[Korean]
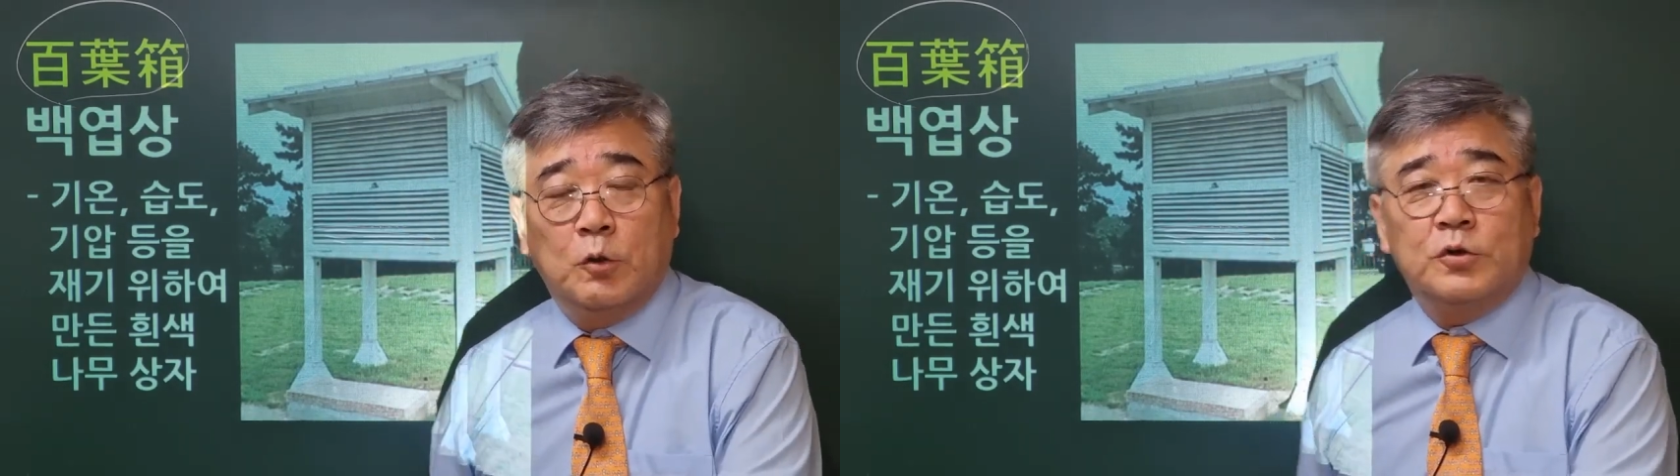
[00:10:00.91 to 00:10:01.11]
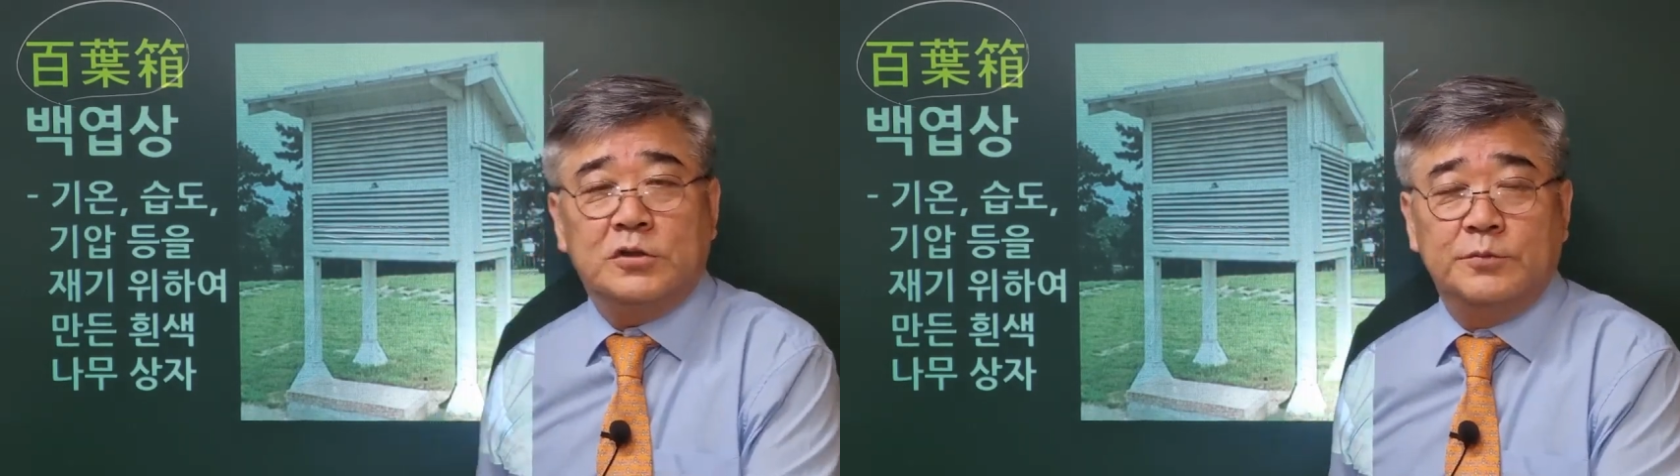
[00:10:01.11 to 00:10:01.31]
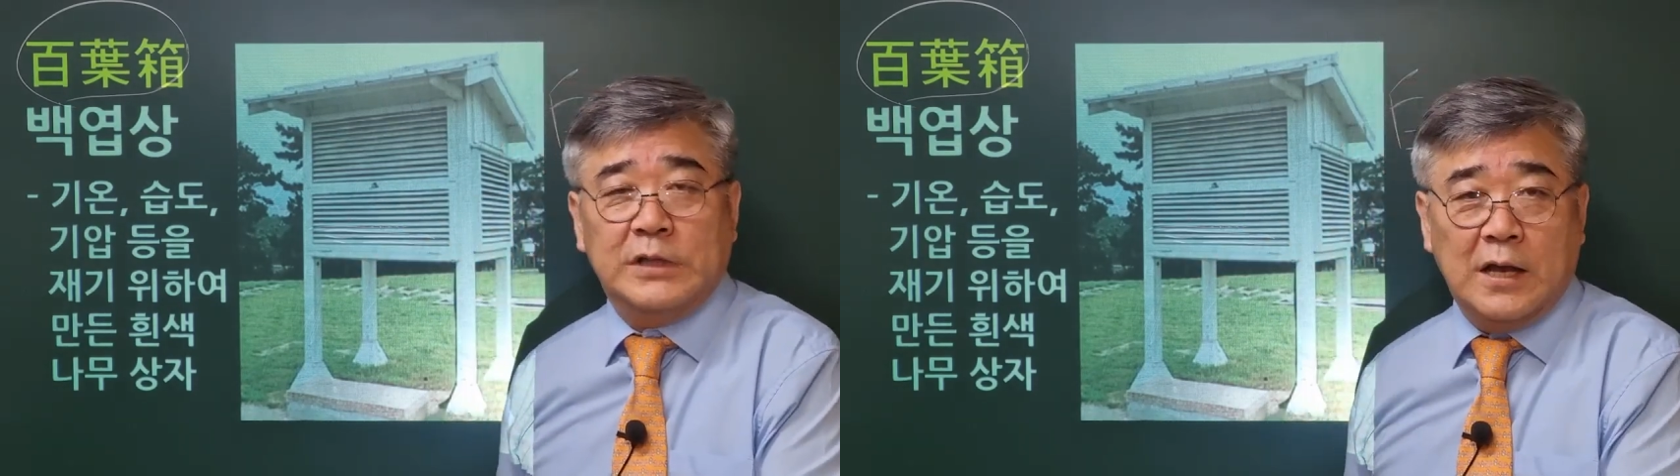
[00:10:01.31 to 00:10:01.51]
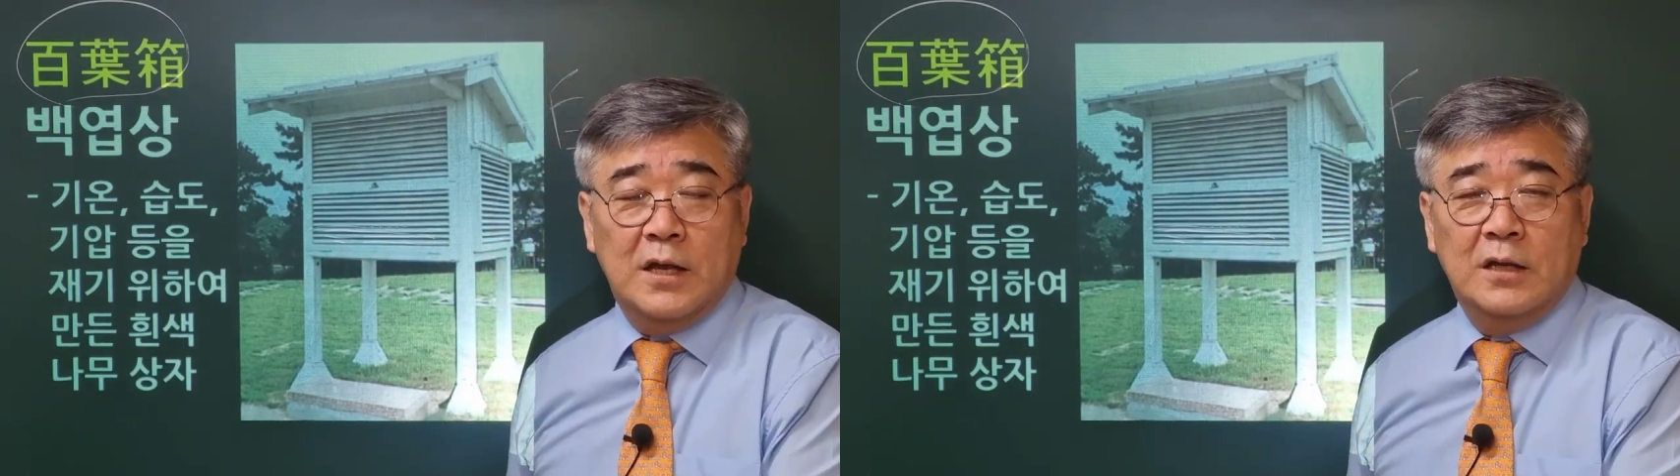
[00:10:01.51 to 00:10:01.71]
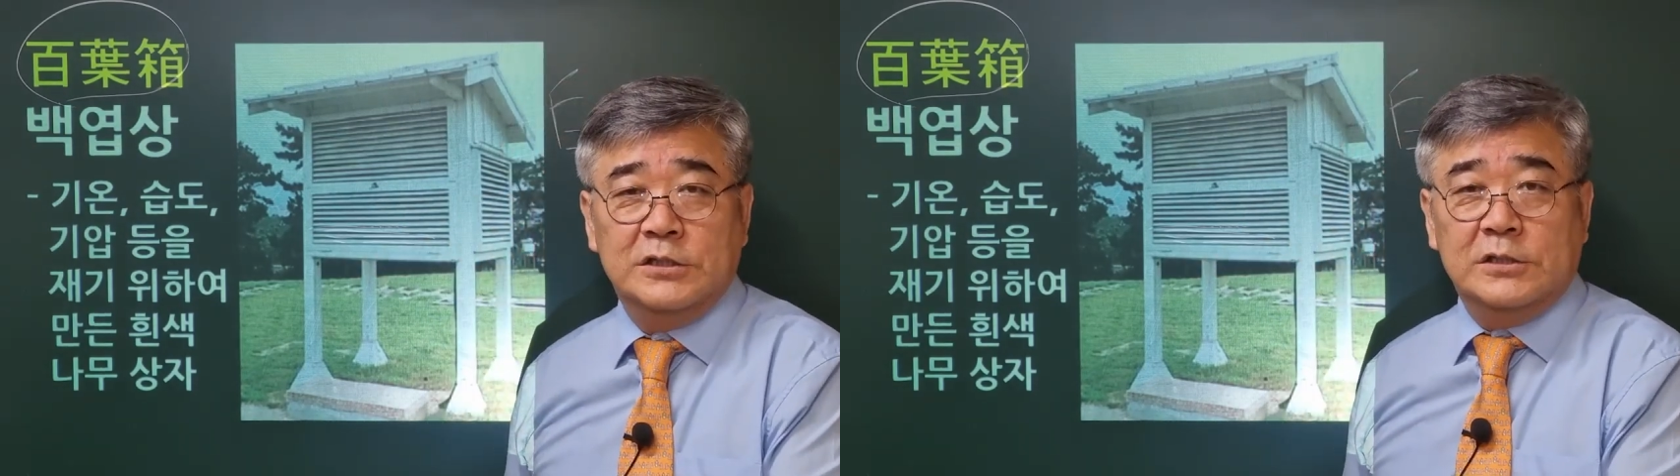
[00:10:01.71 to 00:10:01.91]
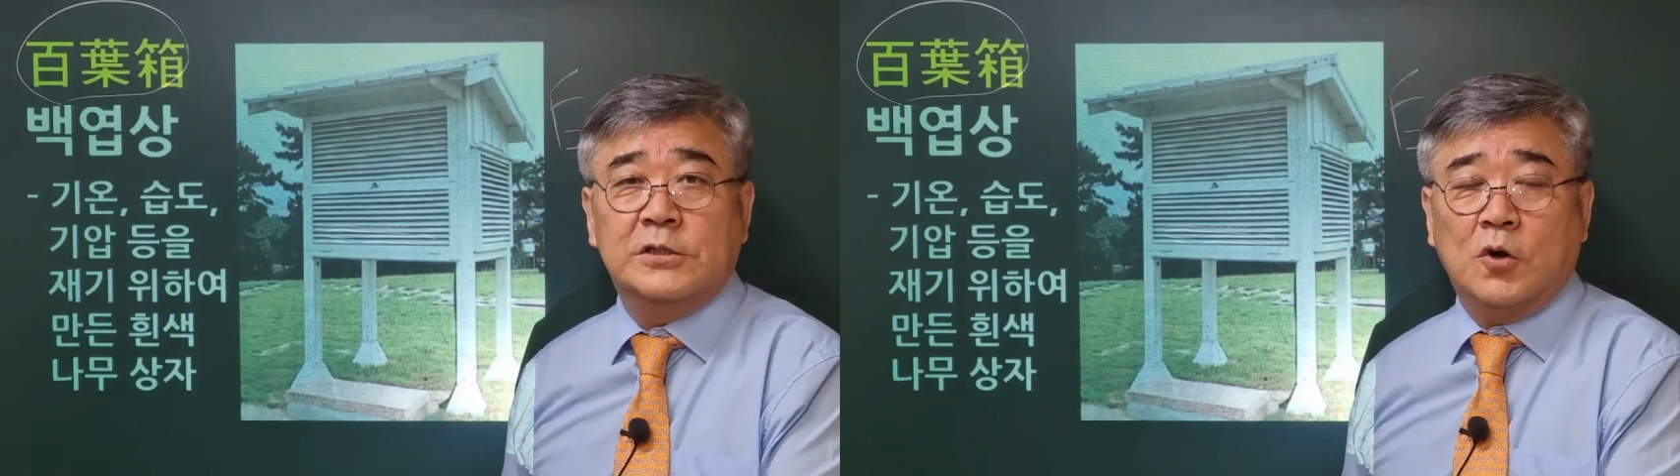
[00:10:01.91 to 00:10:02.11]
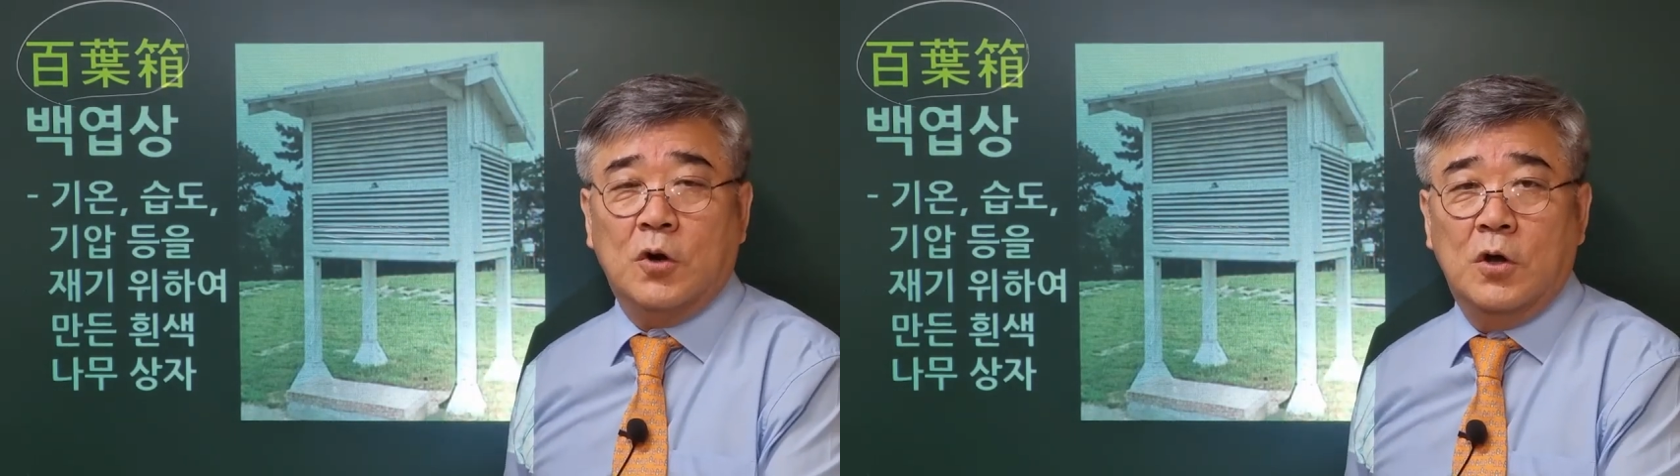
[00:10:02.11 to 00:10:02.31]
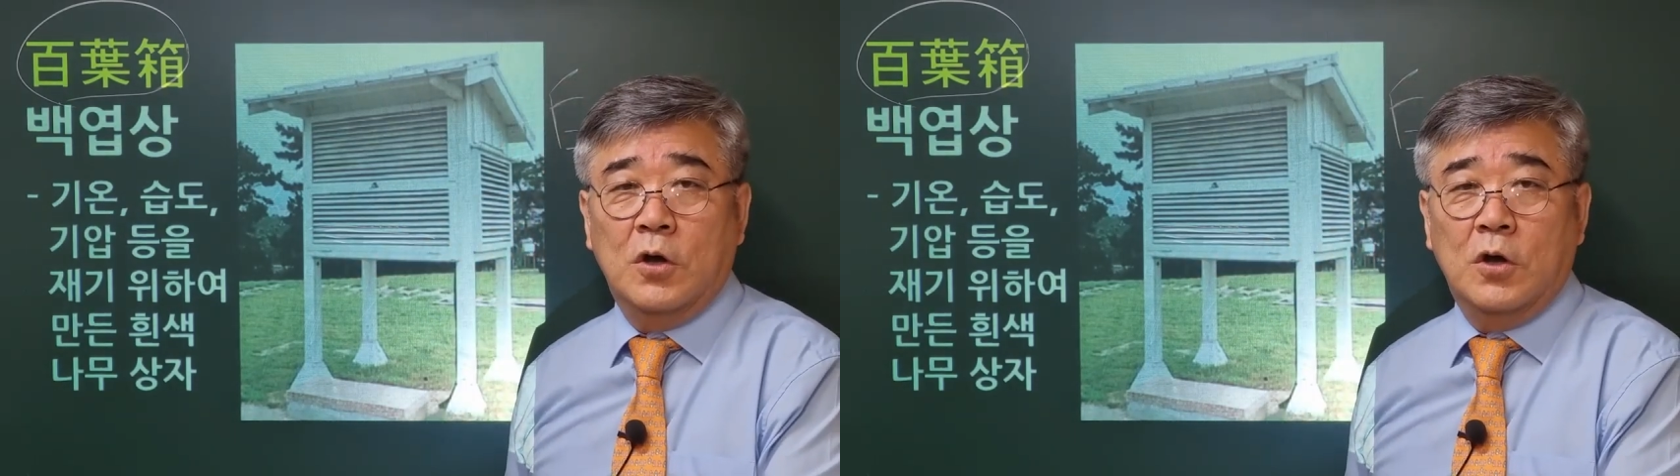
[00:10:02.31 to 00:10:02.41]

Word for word: 놓고 있습니다. 실제로.